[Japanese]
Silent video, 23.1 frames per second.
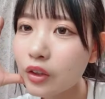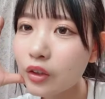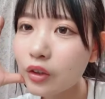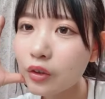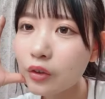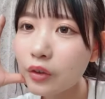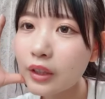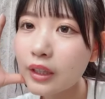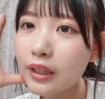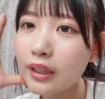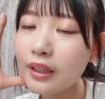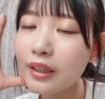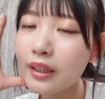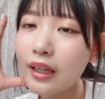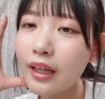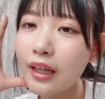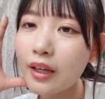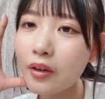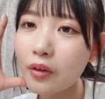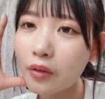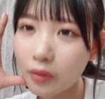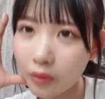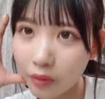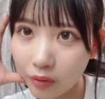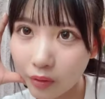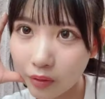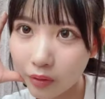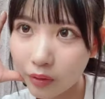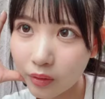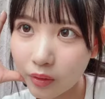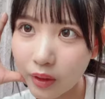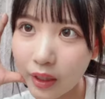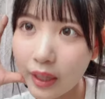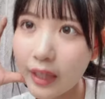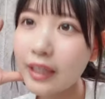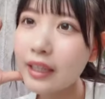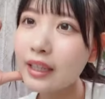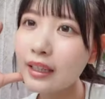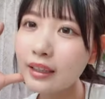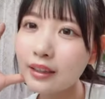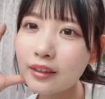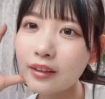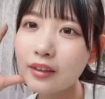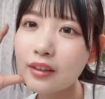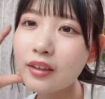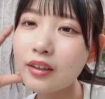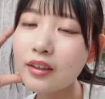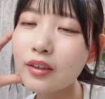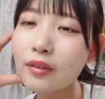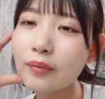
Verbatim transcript: 9位レオ香港ありがとう